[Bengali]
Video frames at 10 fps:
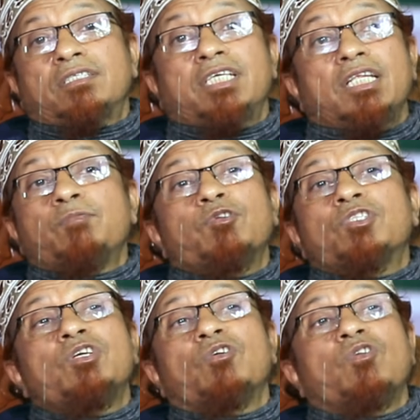ছেলে
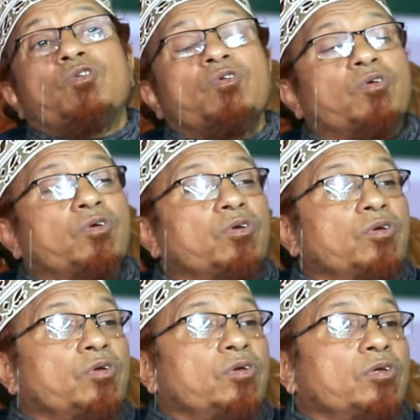ভর্তি হলো
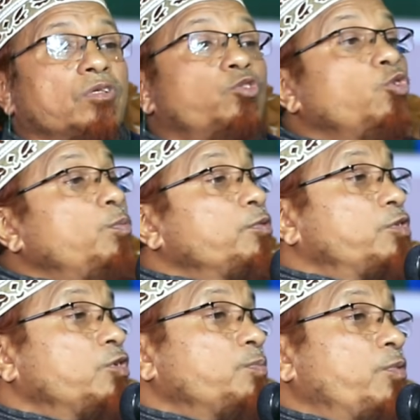দু
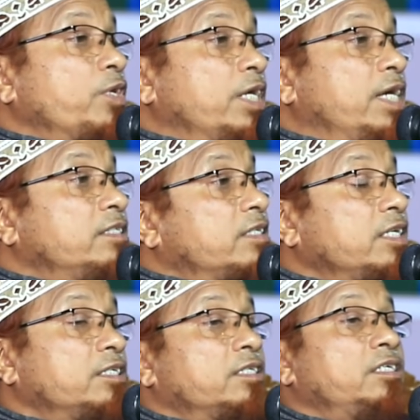বছর পরে এই
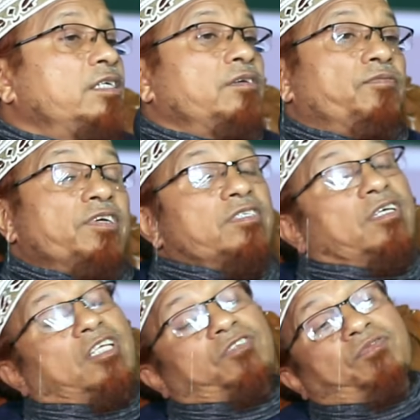ছেলেটি ফার্স্ট
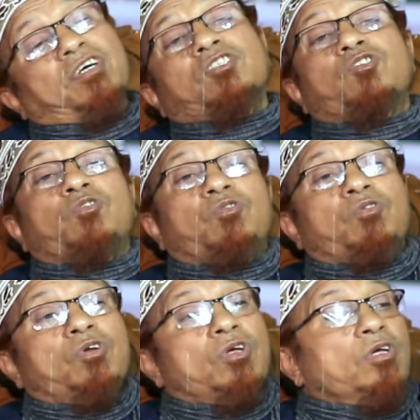ক্লাস ফার্স্ট হলো
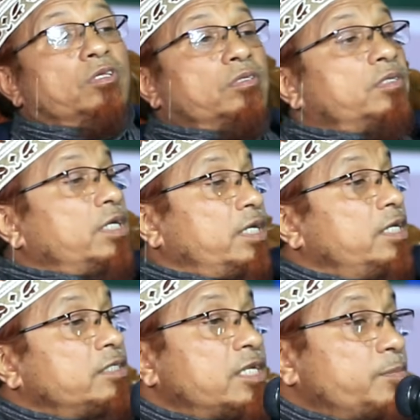তাকে
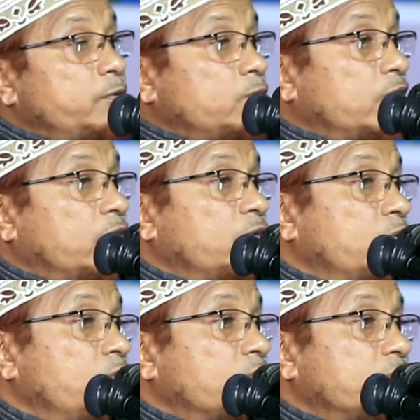ইন্টারভিউ নেওয়া
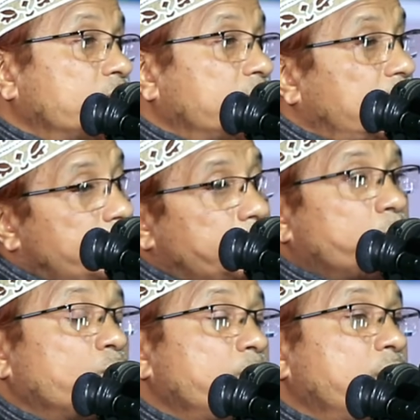হলো কিভাবে
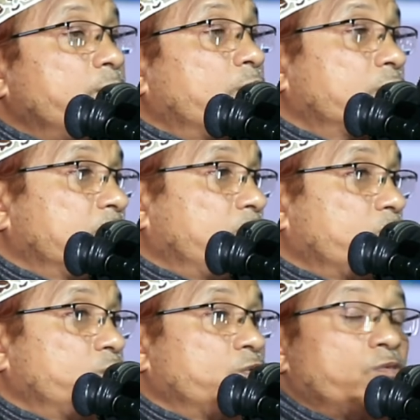তুমি এই মর্যাদা
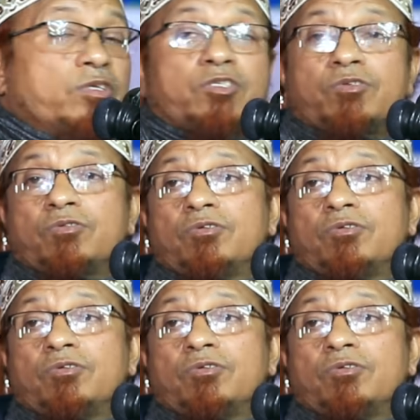অর্জন করেছ